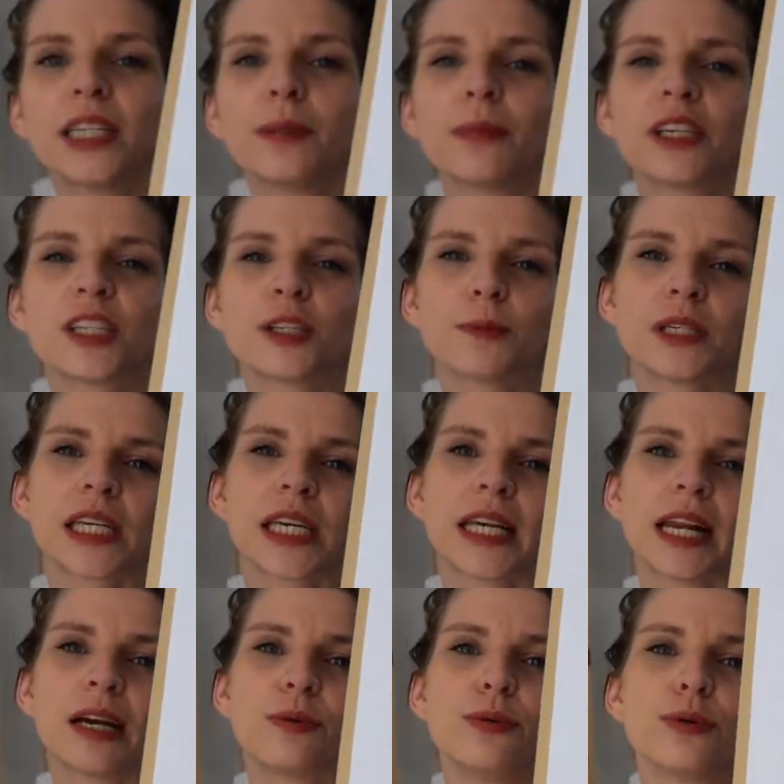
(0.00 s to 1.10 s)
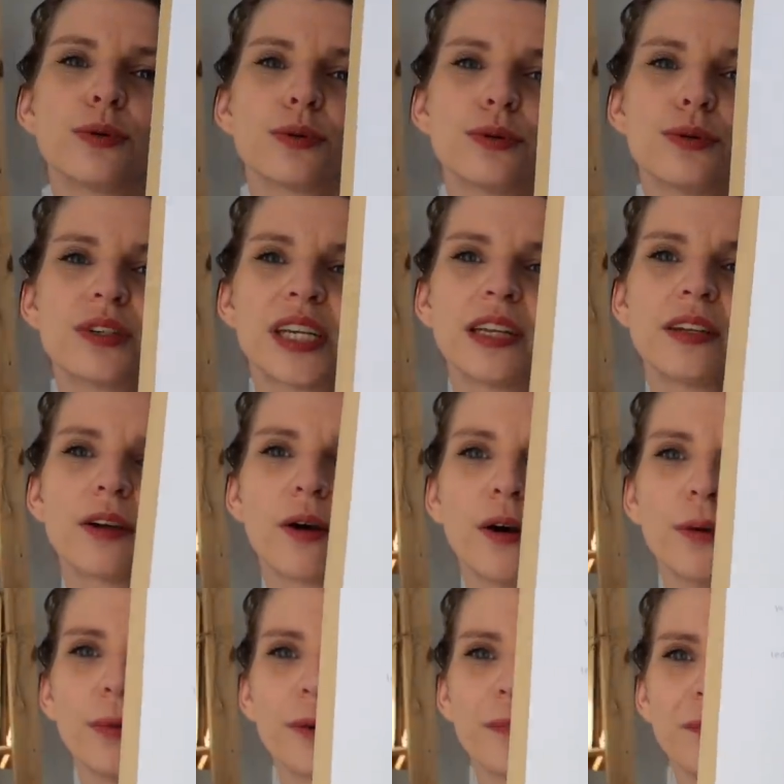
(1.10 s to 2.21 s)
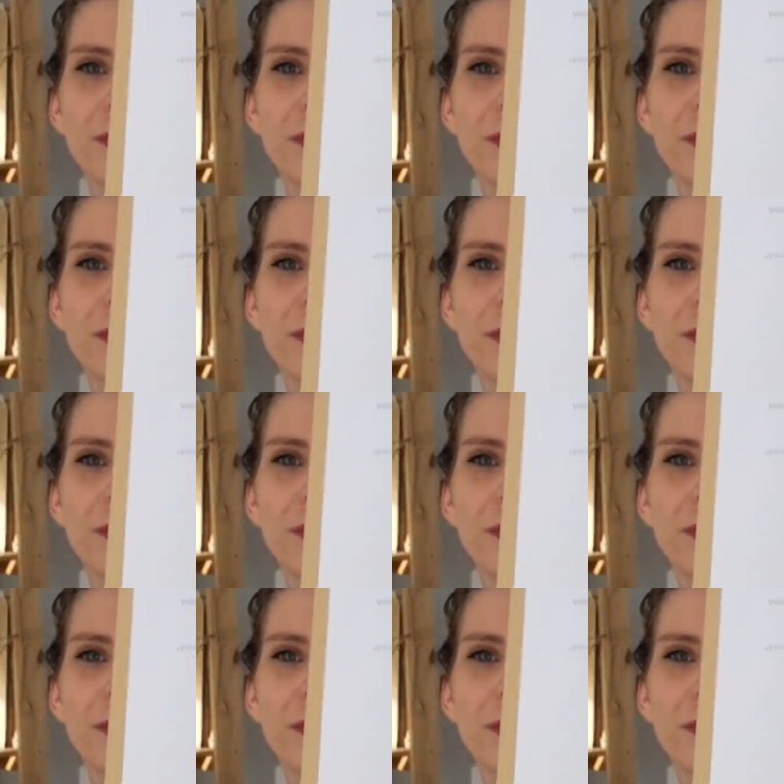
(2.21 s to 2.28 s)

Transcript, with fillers: qui m'a inspiré la couture de cette robe.